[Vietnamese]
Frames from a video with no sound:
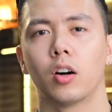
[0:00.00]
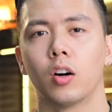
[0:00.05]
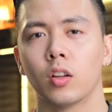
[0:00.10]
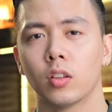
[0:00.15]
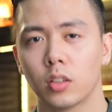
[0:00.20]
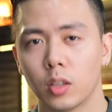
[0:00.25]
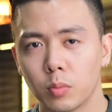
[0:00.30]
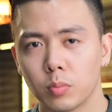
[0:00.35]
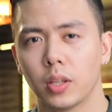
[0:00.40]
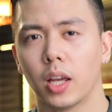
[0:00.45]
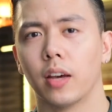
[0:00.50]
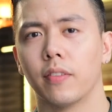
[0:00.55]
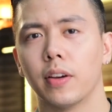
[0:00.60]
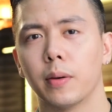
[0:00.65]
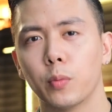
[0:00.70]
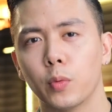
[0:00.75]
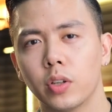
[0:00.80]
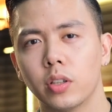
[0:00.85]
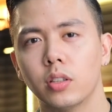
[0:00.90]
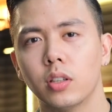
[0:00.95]
Còn tổng thể về
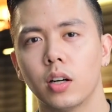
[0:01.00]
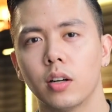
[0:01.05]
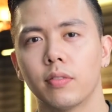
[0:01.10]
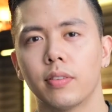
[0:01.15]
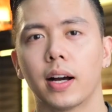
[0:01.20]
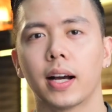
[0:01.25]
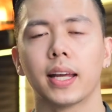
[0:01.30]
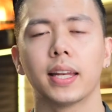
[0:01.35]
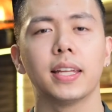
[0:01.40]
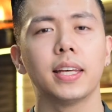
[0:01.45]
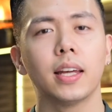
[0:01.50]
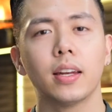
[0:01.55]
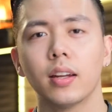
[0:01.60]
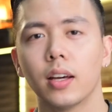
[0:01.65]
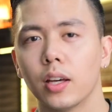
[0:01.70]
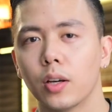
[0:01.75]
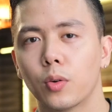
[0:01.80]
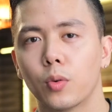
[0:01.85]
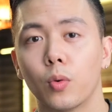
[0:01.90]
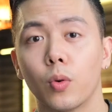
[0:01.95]
mùi hương và cái đê en a